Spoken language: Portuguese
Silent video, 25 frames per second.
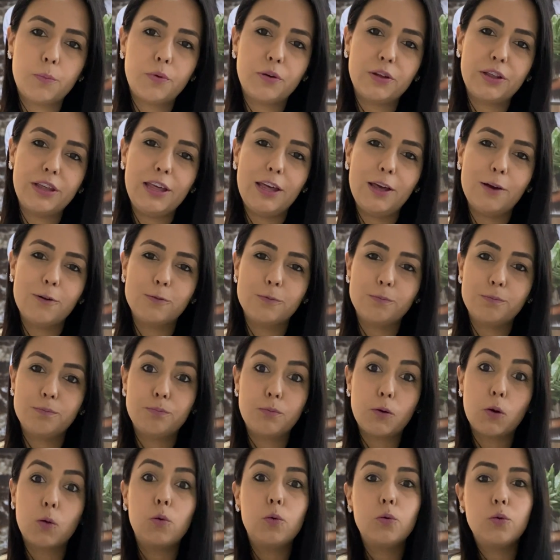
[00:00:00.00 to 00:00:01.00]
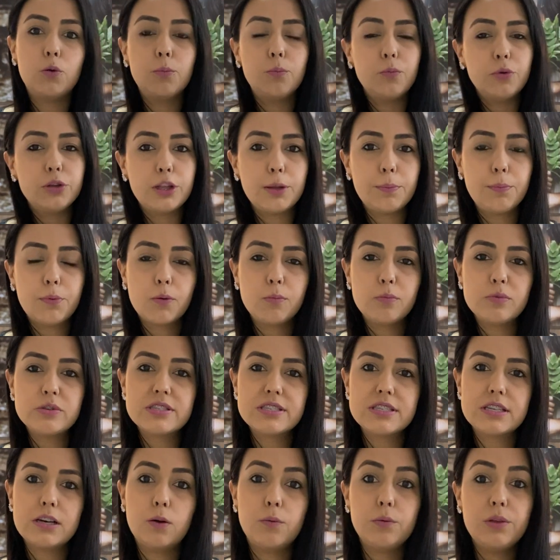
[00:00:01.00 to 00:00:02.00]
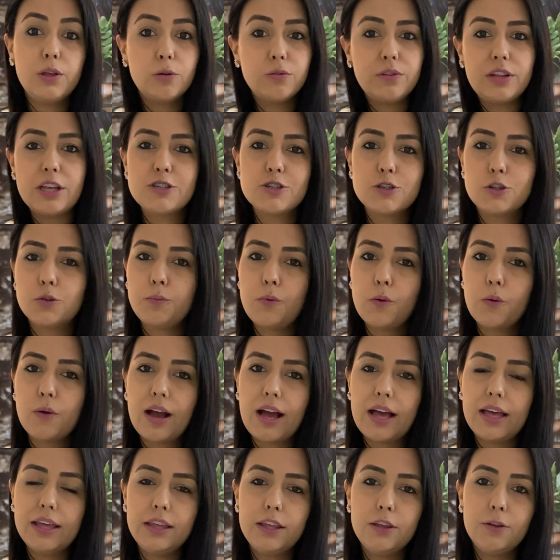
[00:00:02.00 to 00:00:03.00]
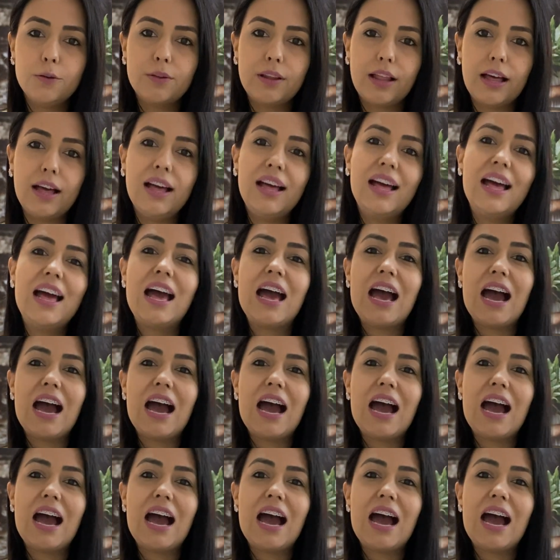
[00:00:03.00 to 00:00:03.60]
porque eu procuro muita promoção e eu deixo no meu carrinho lá